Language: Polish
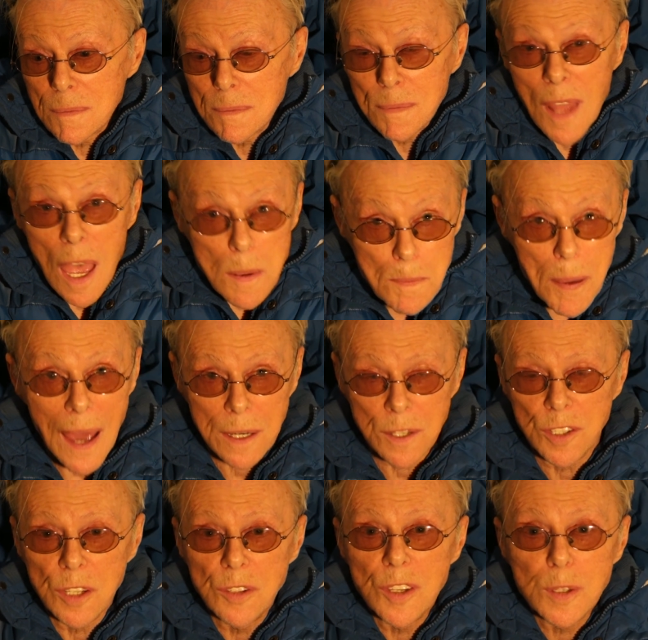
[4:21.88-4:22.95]

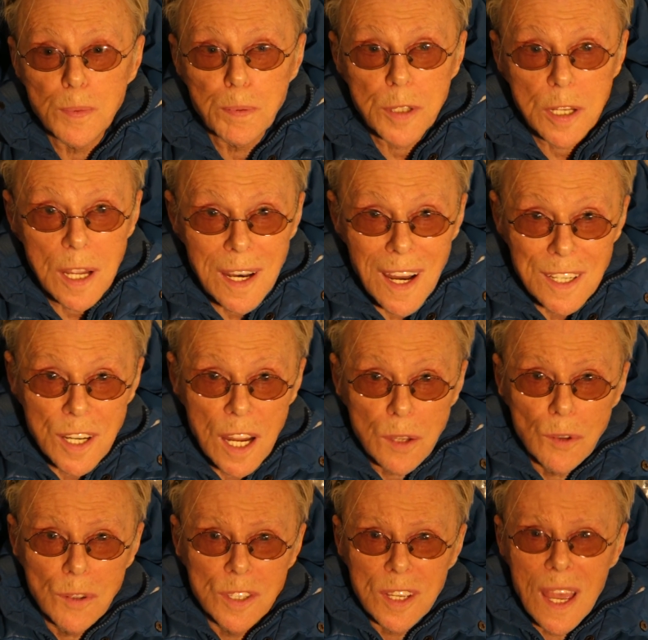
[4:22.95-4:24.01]
najbardziej to jest
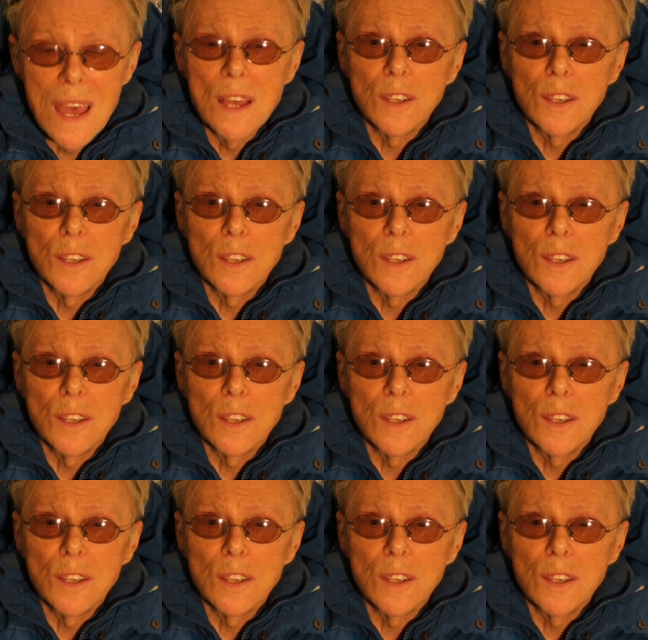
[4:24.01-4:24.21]
przerażające.